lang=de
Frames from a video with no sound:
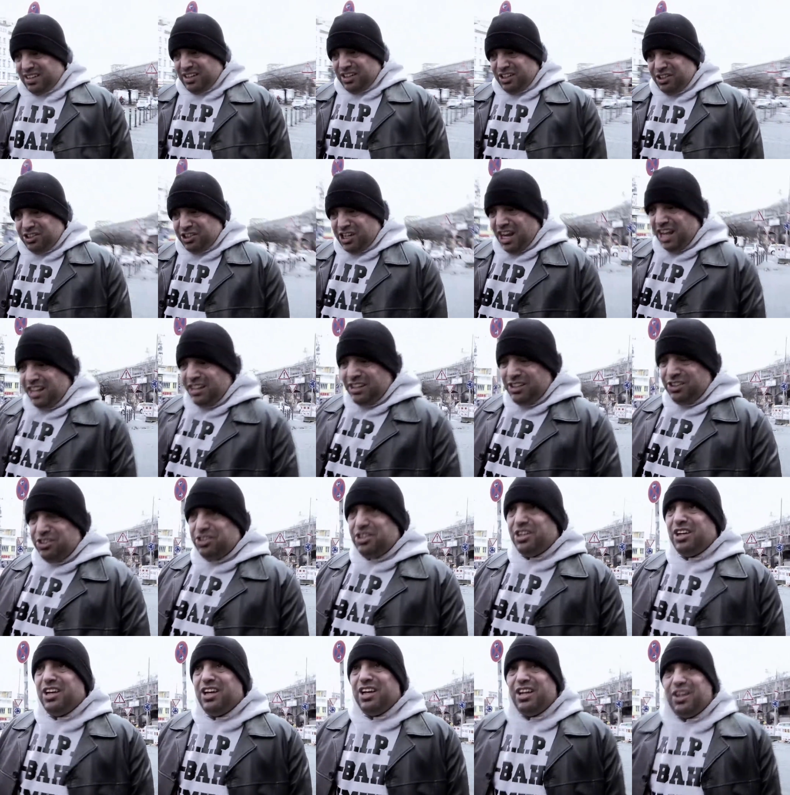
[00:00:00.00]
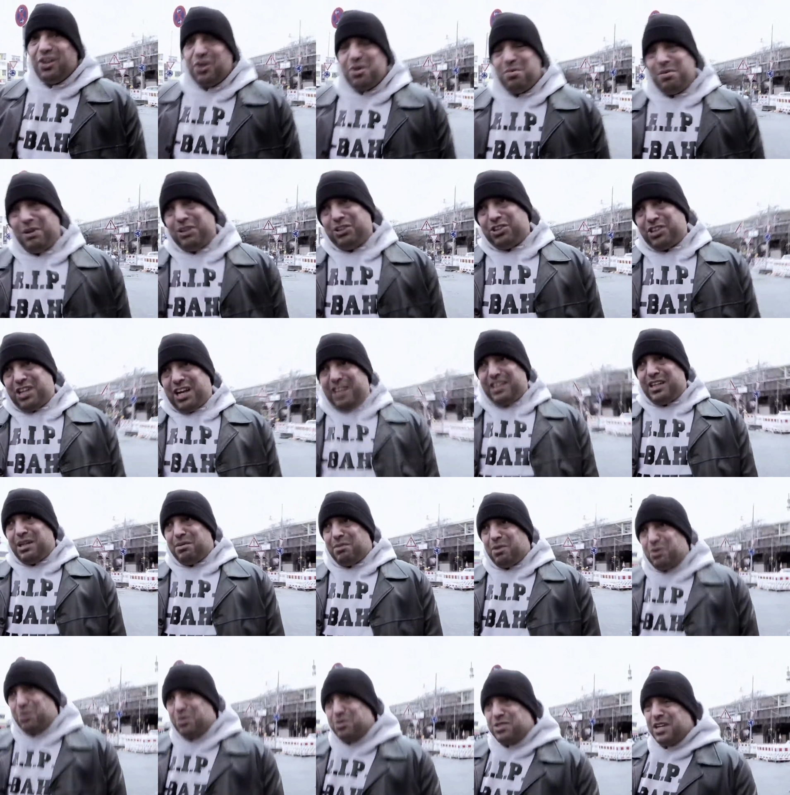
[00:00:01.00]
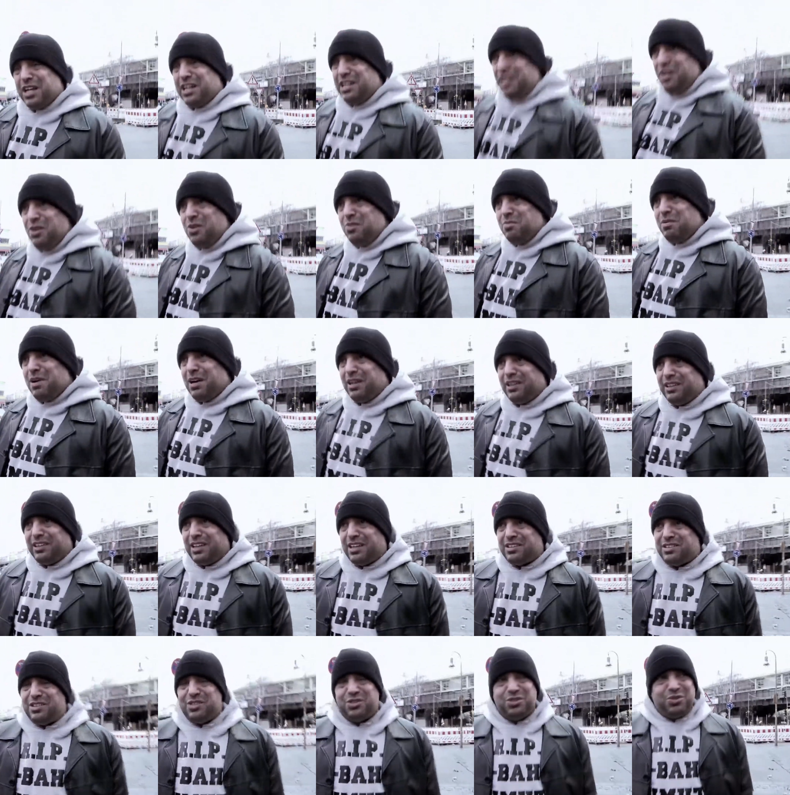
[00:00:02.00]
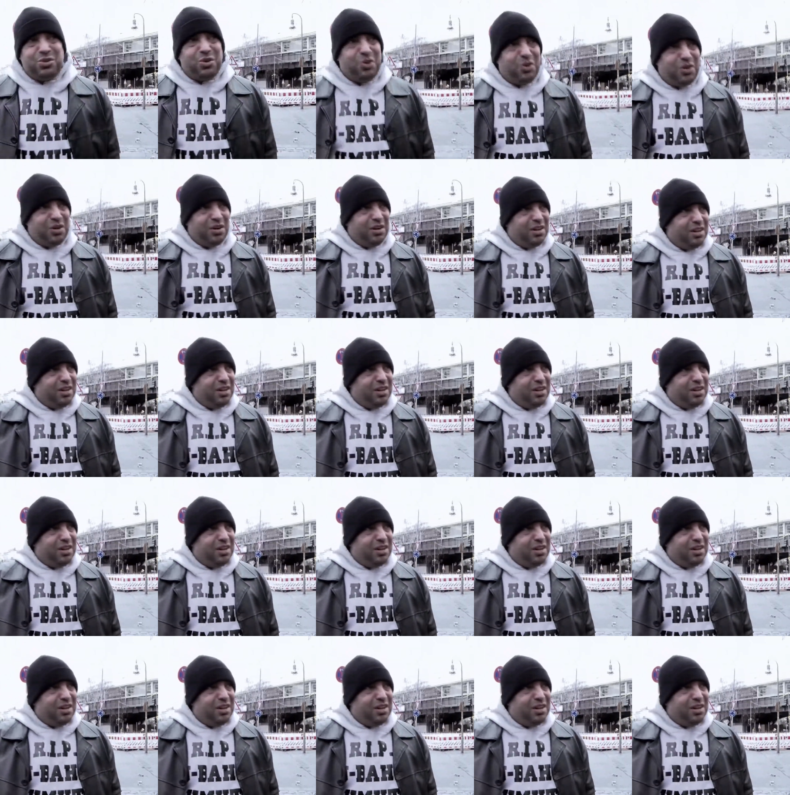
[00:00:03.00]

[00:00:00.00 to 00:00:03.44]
Ich kenne dich. Guck mal, ich kann dir mal kurz Erklärung machen. Das ist so,